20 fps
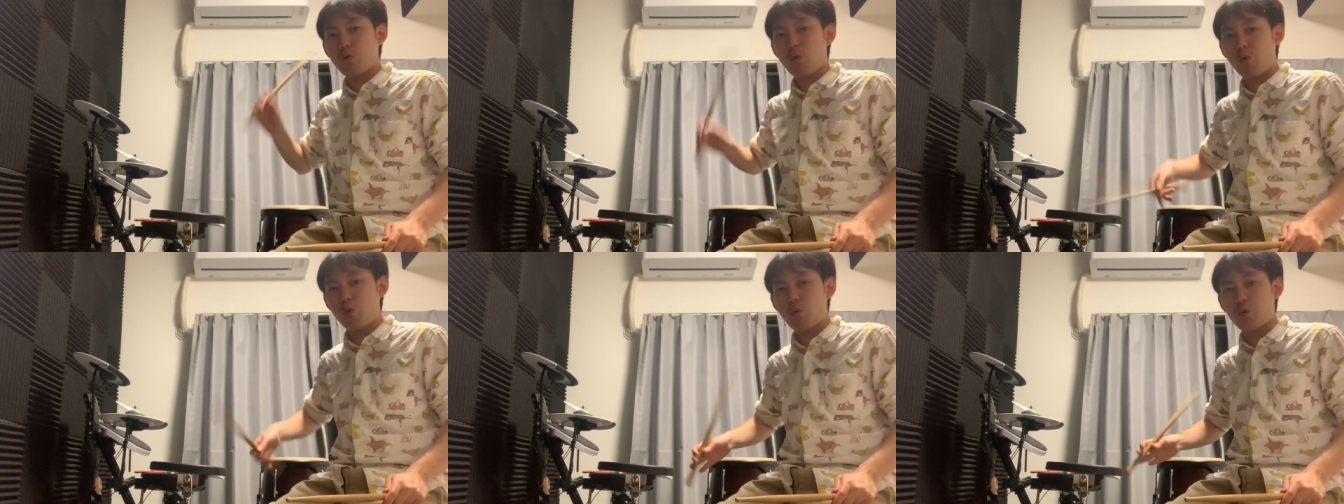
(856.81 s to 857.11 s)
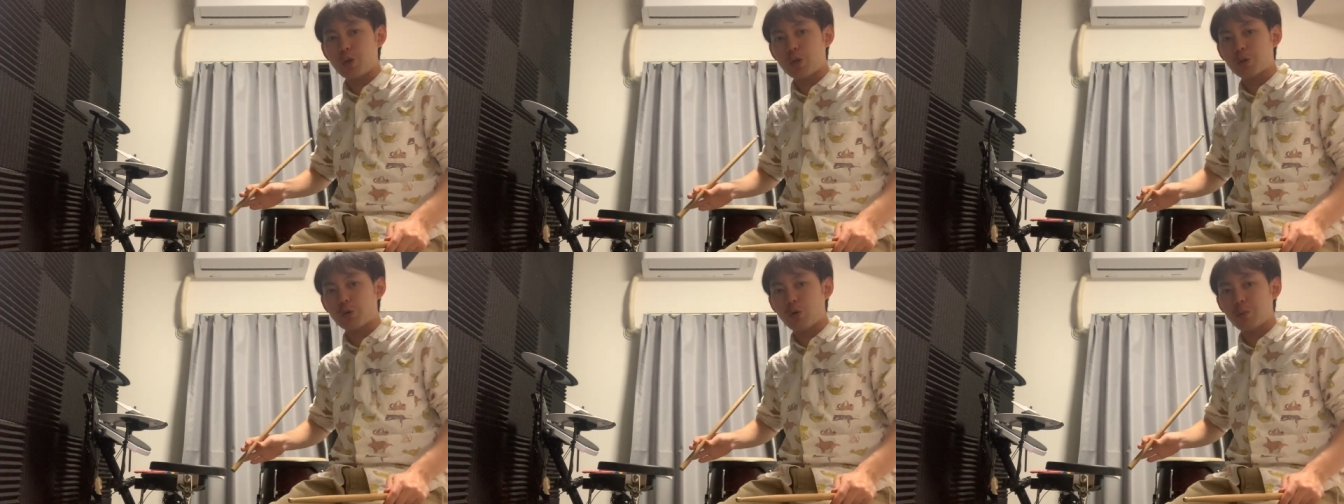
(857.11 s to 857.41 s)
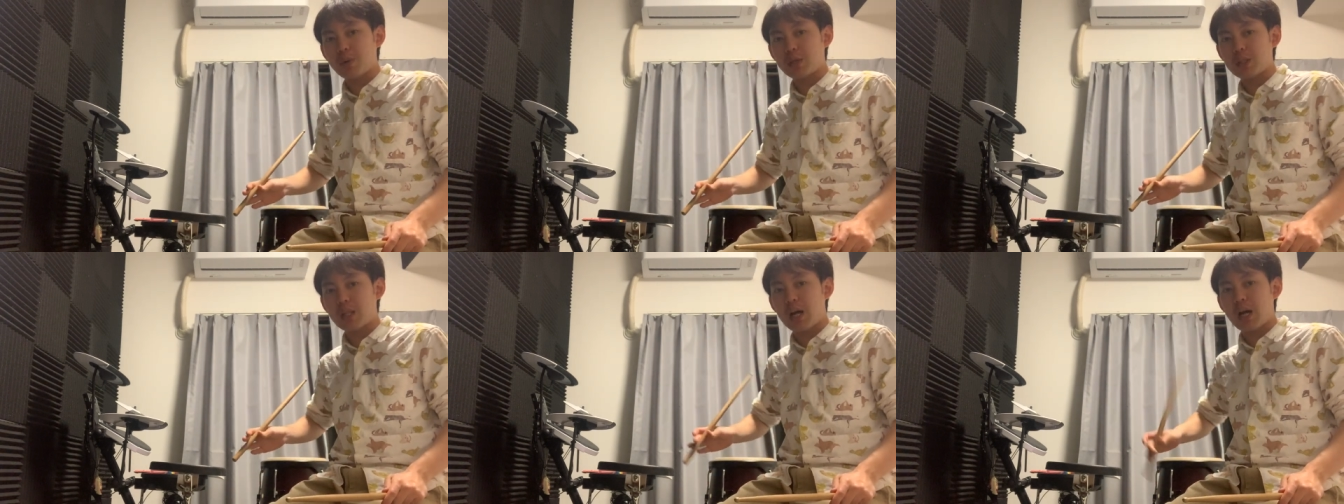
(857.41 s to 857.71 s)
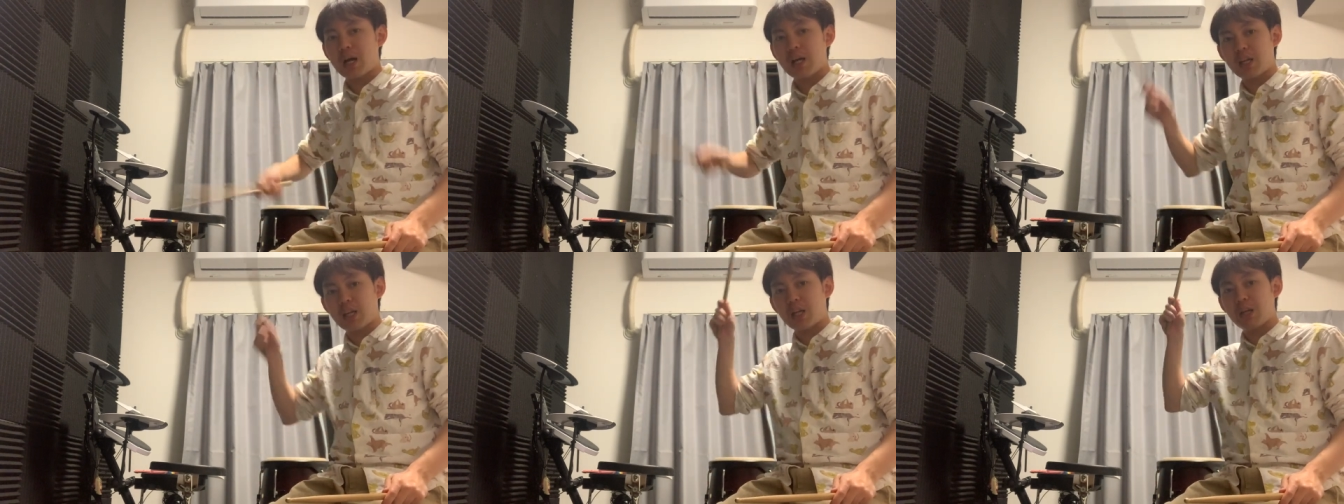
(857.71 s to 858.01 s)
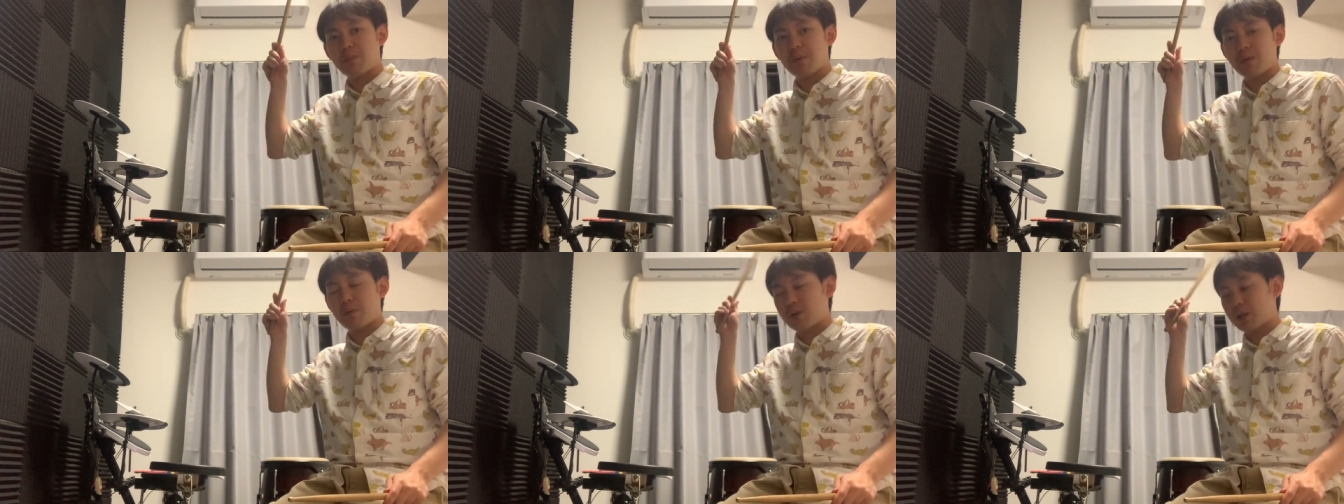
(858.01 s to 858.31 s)
ここへ止めてあげ
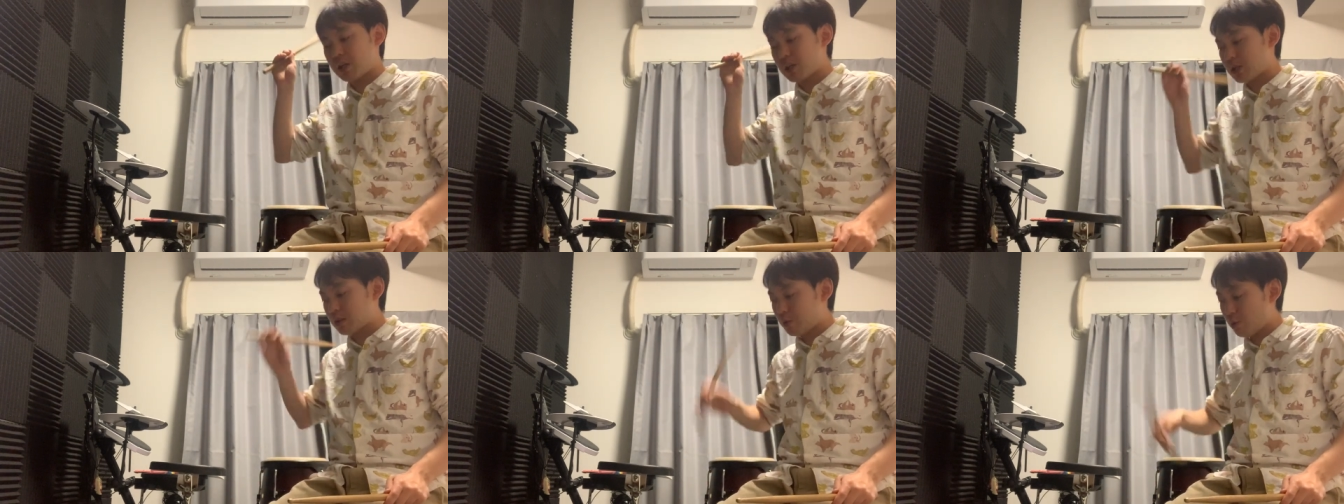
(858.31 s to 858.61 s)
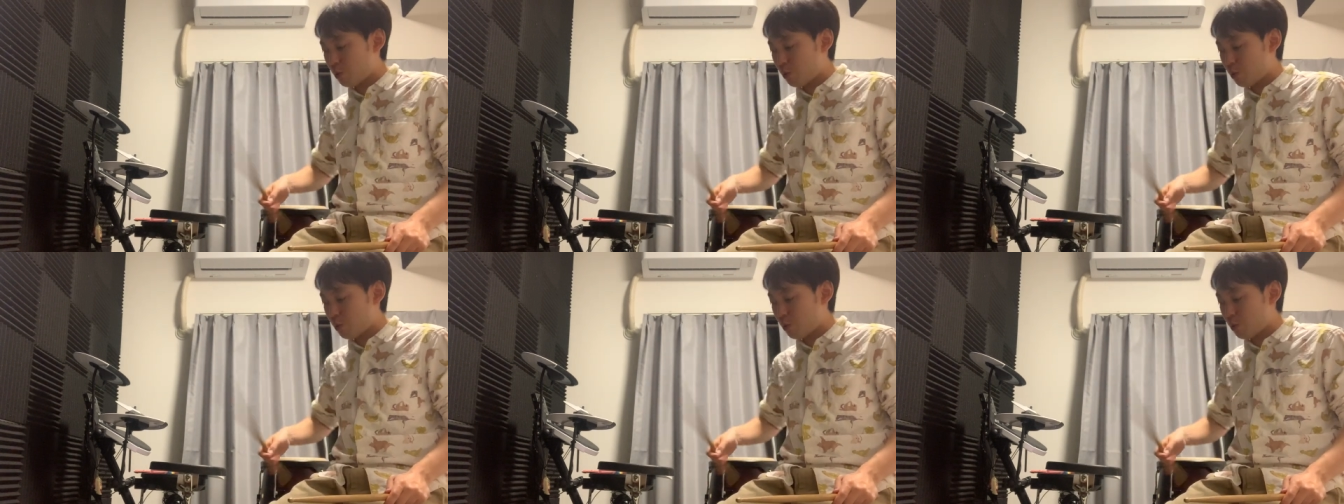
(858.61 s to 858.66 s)
ればいいわけです。